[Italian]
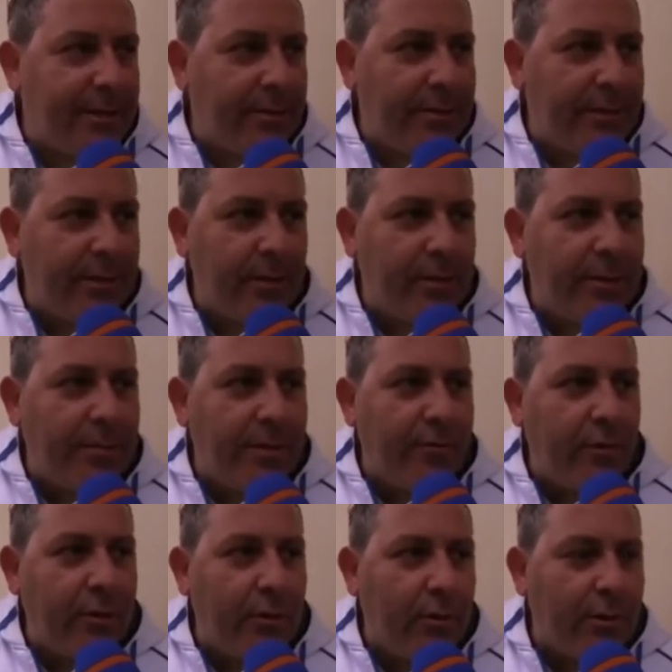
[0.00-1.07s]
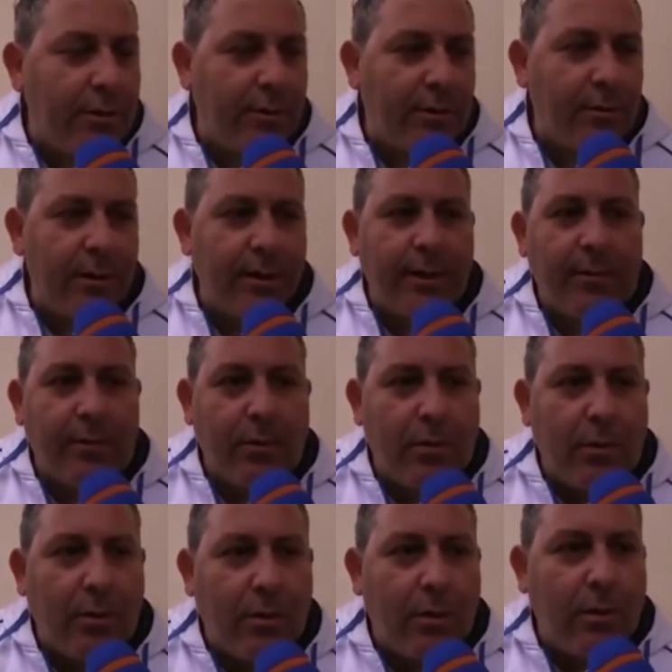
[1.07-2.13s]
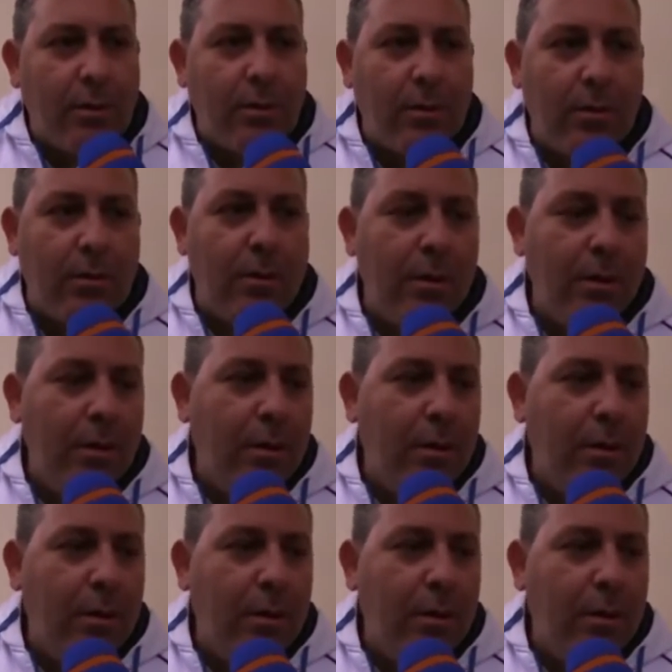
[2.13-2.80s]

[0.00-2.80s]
quindi ero nei miei fuori quota quando allenavo la,